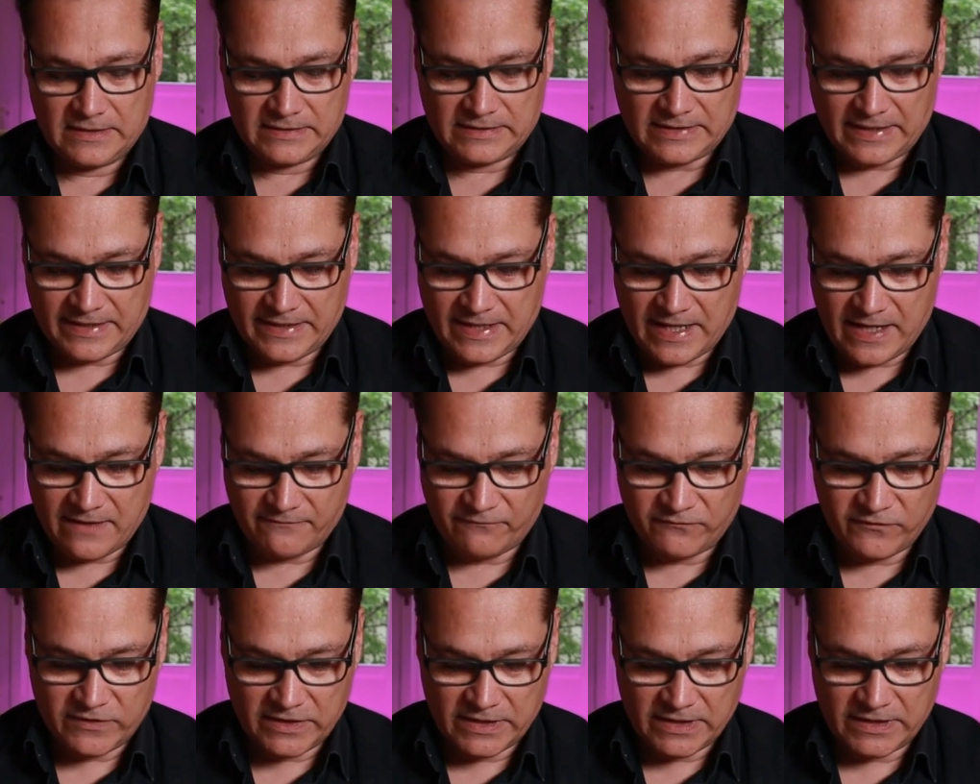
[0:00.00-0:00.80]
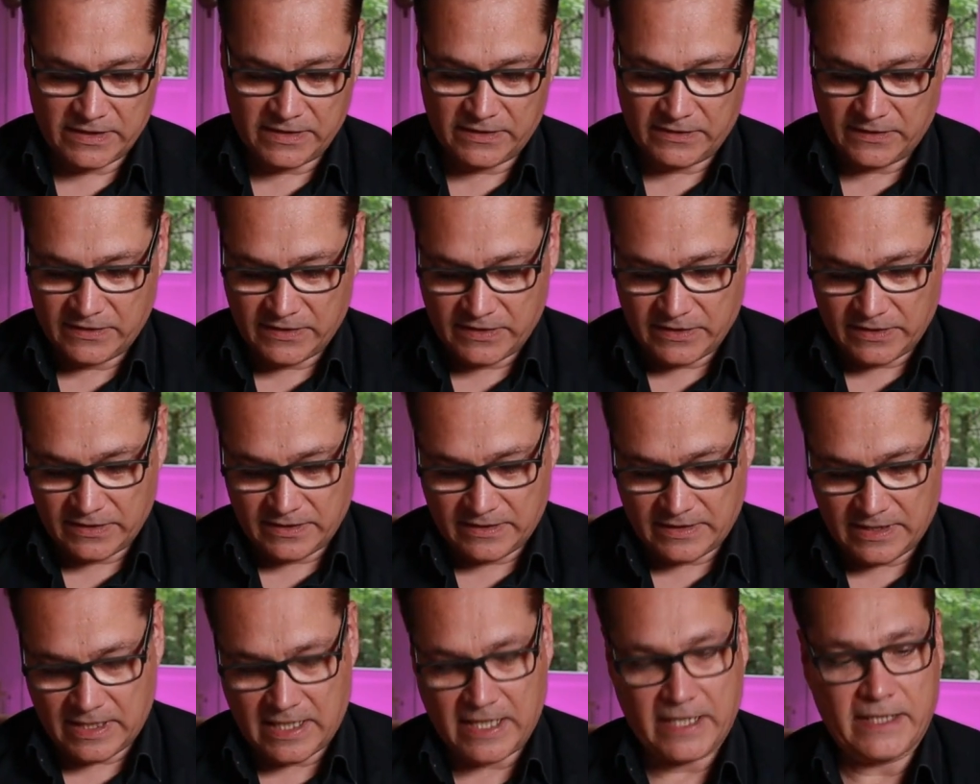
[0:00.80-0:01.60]
Dann haben wir
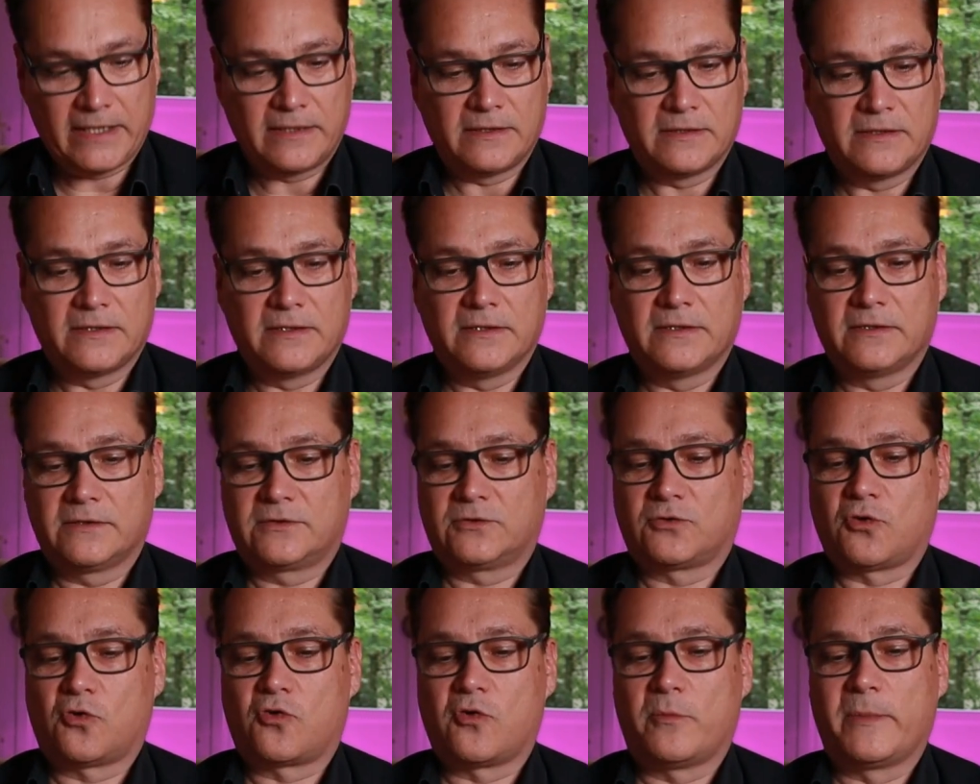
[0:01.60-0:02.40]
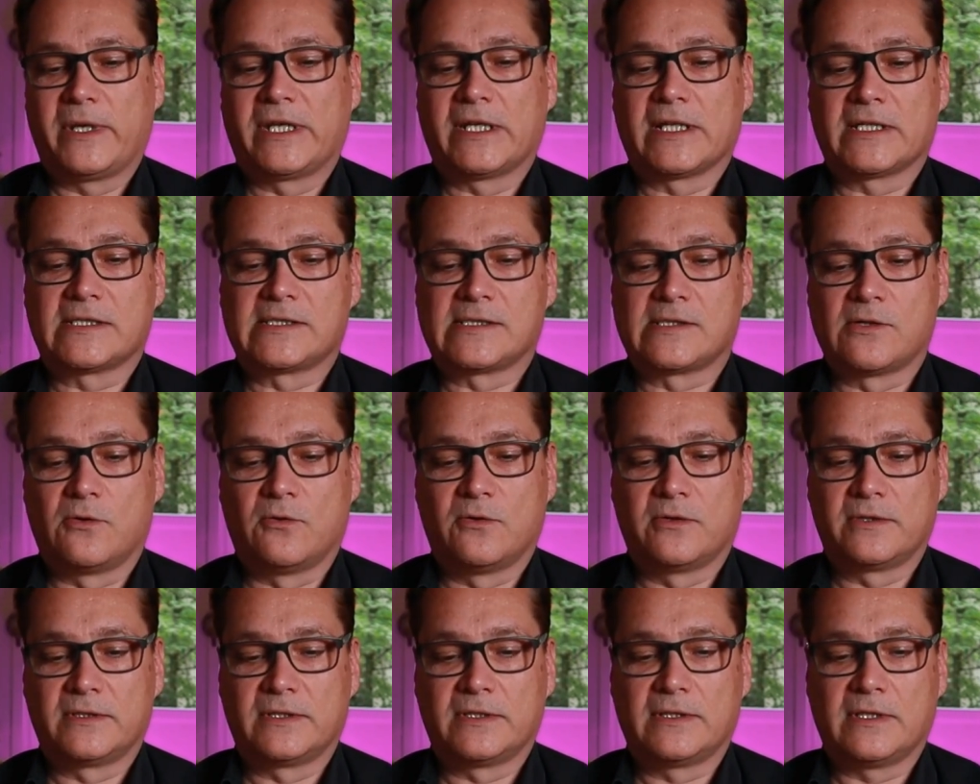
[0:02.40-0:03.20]
eine
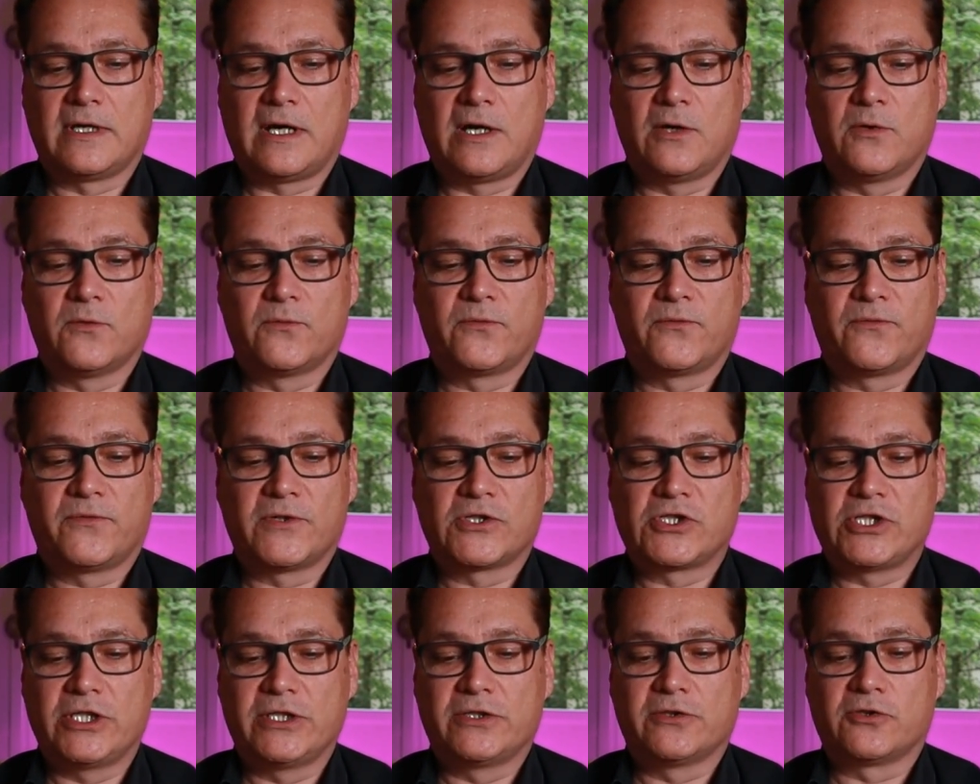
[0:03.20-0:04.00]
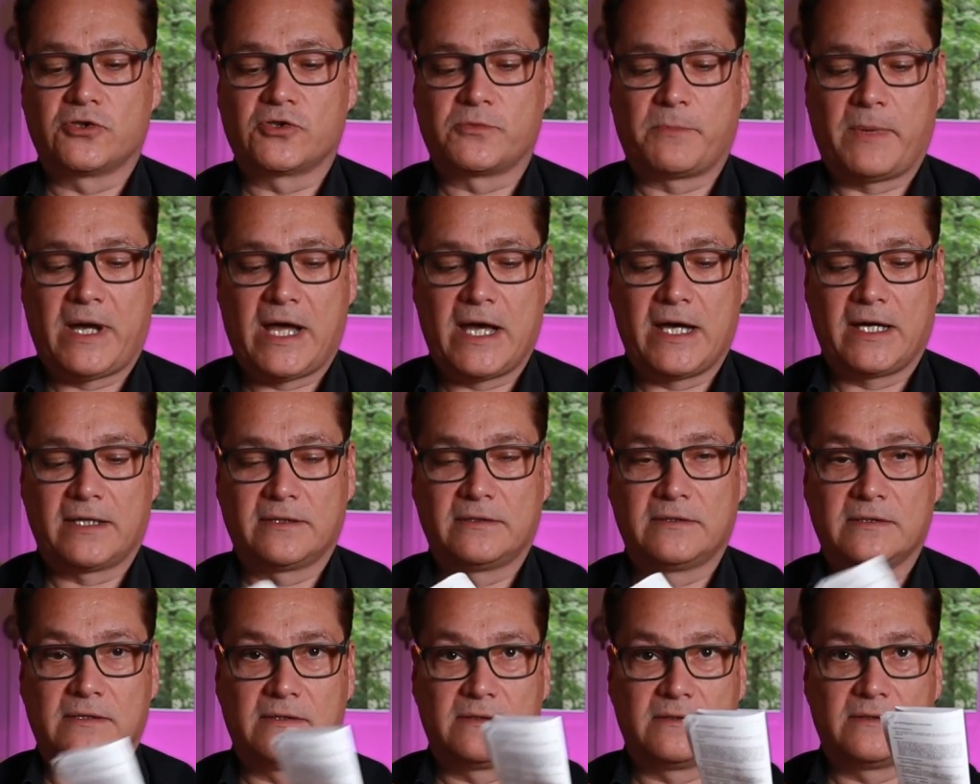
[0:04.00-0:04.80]
Dokumentation auf verschiedenen
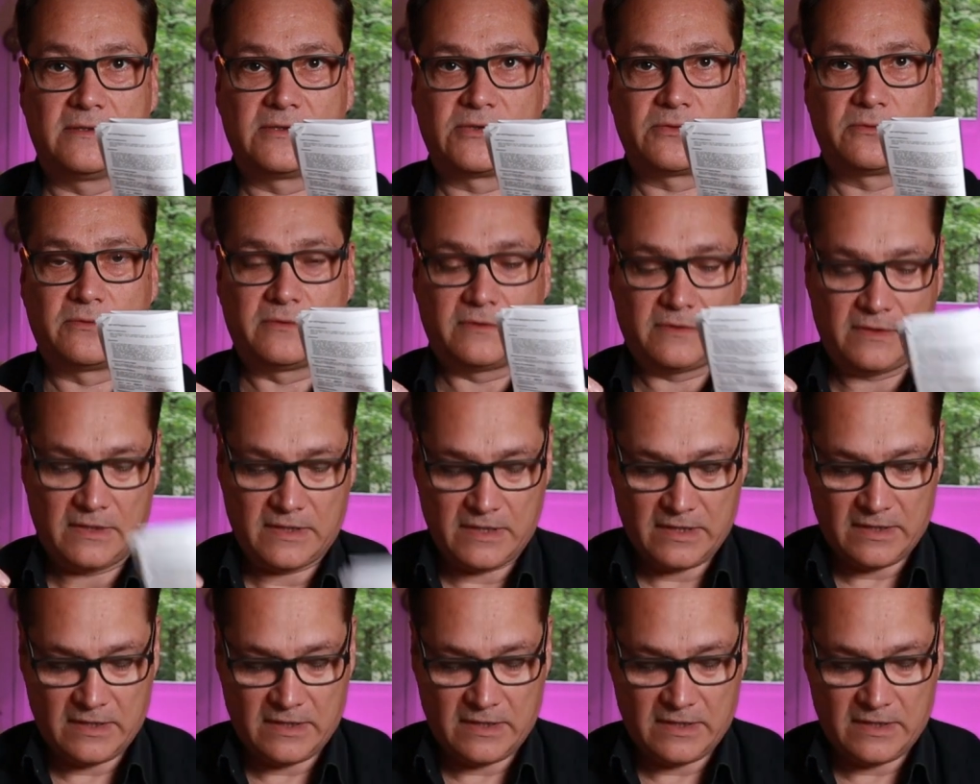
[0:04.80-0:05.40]
Sprachen, so ein